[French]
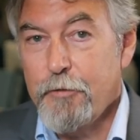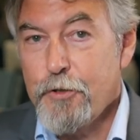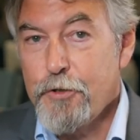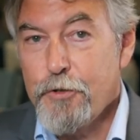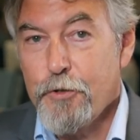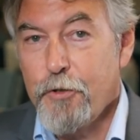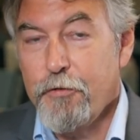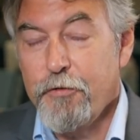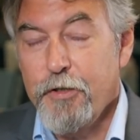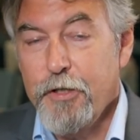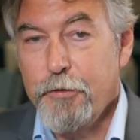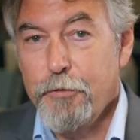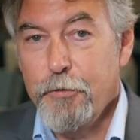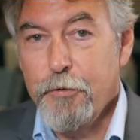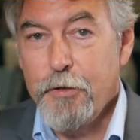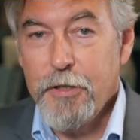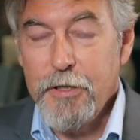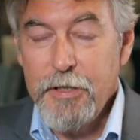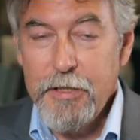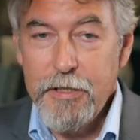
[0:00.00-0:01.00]
Moi, je suis
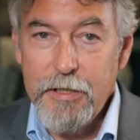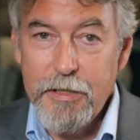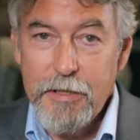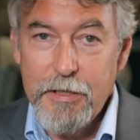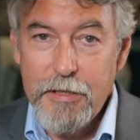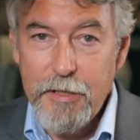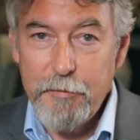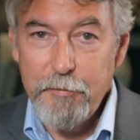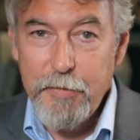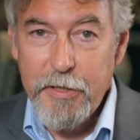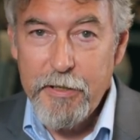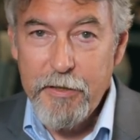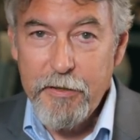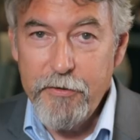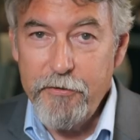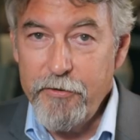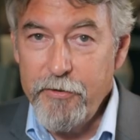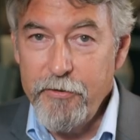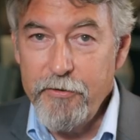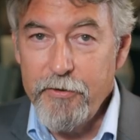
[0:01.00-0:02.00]
convaincu que les,
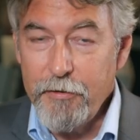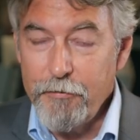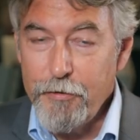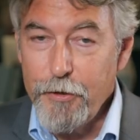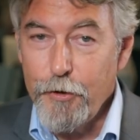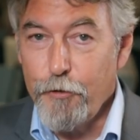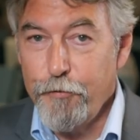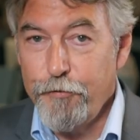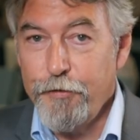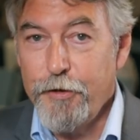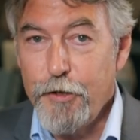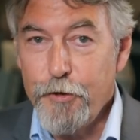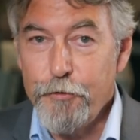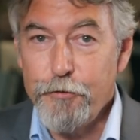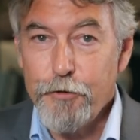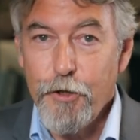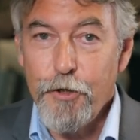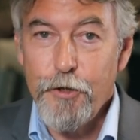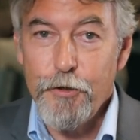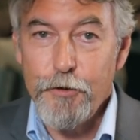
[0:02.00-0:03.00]
les s'ils avaient refait le
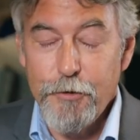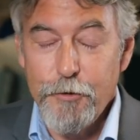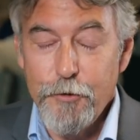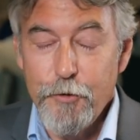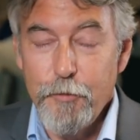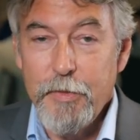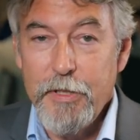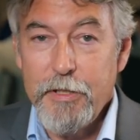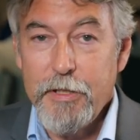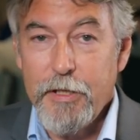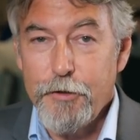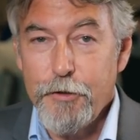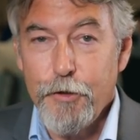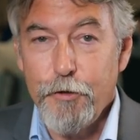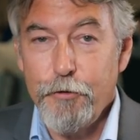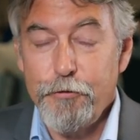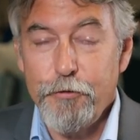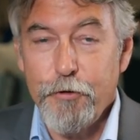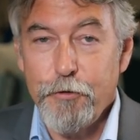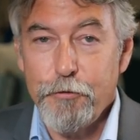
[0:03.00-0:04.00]
score de
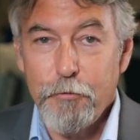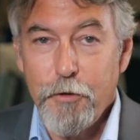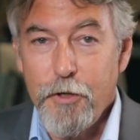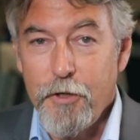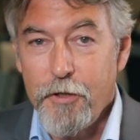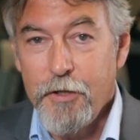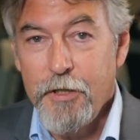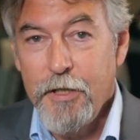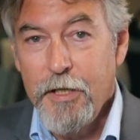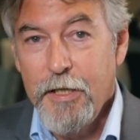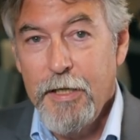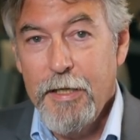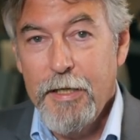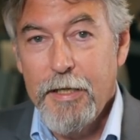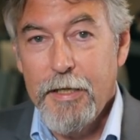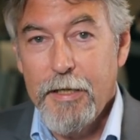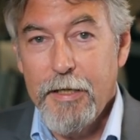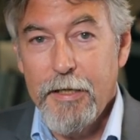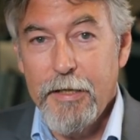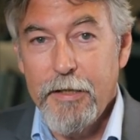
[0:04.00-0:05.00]
2014 ce soir,
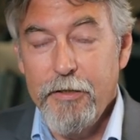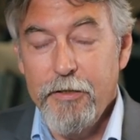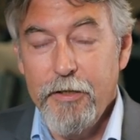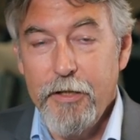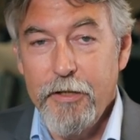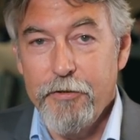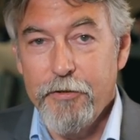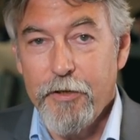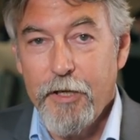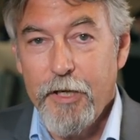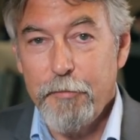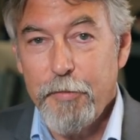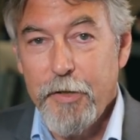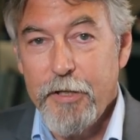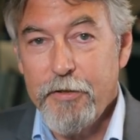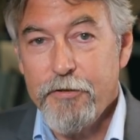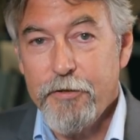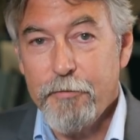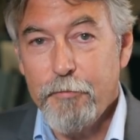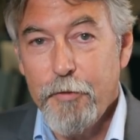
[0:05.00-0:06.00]
ils auraient
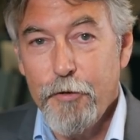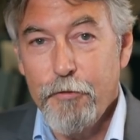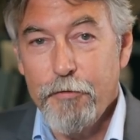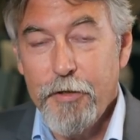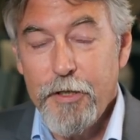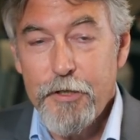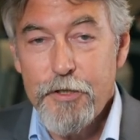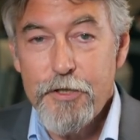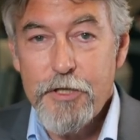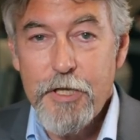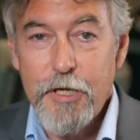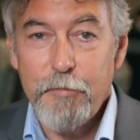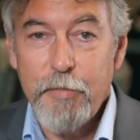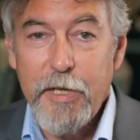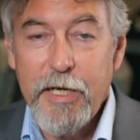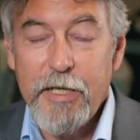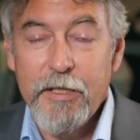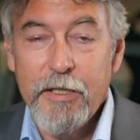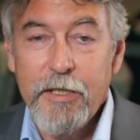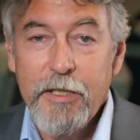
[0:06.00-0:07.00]
pratiquement ouvert le
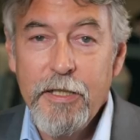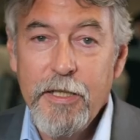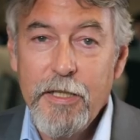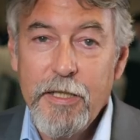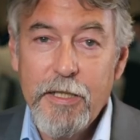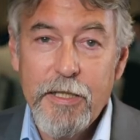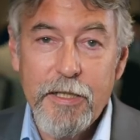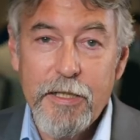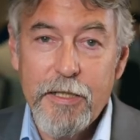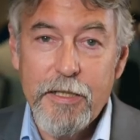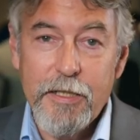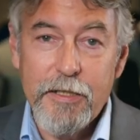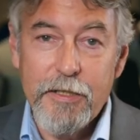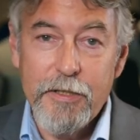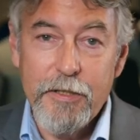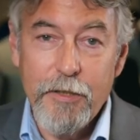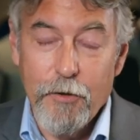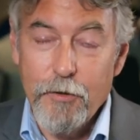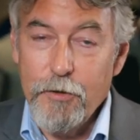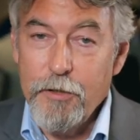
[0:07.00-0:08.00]
champagne.
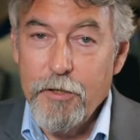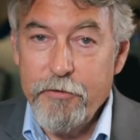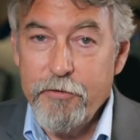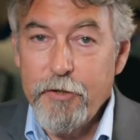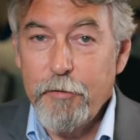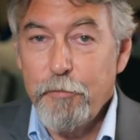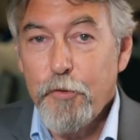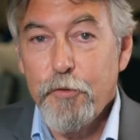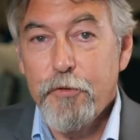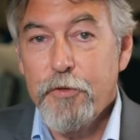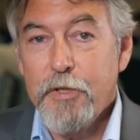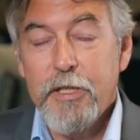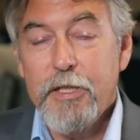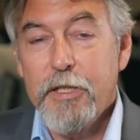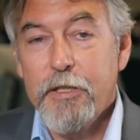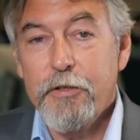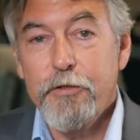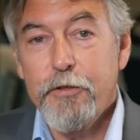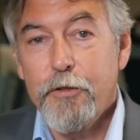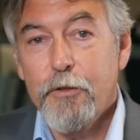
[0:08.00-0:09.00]
Euh, non, là, ça pose la
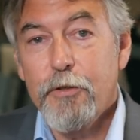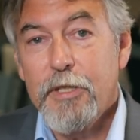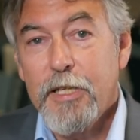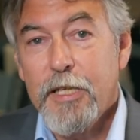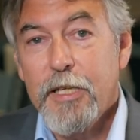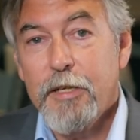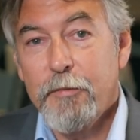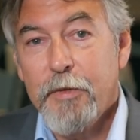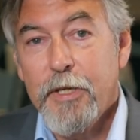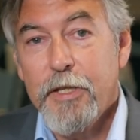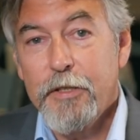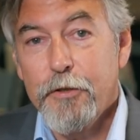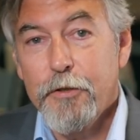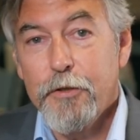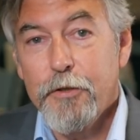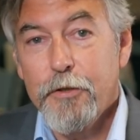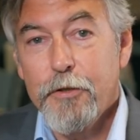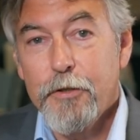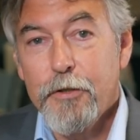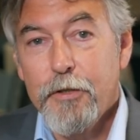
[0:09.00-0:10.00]
question clairement de,
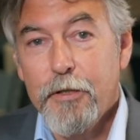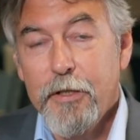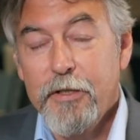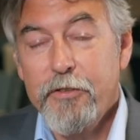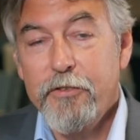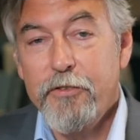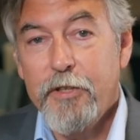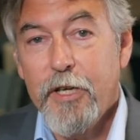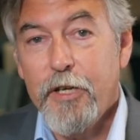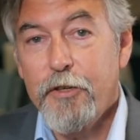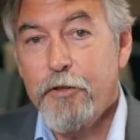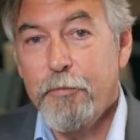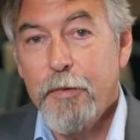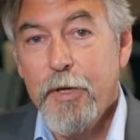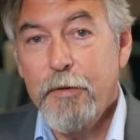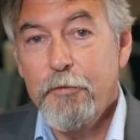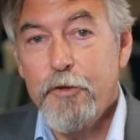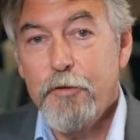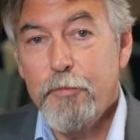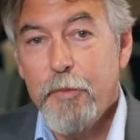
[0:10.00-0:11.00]
l'existence d'existence
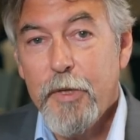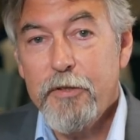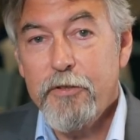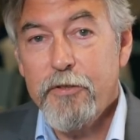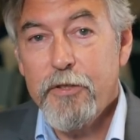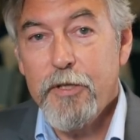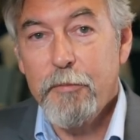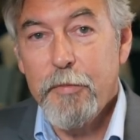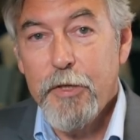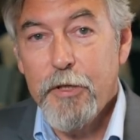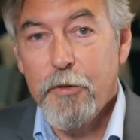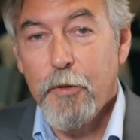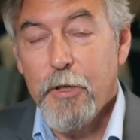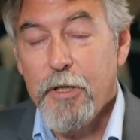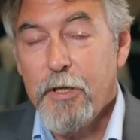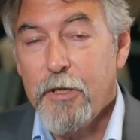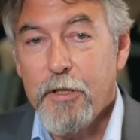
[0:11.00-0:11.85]
même du Parti québécois.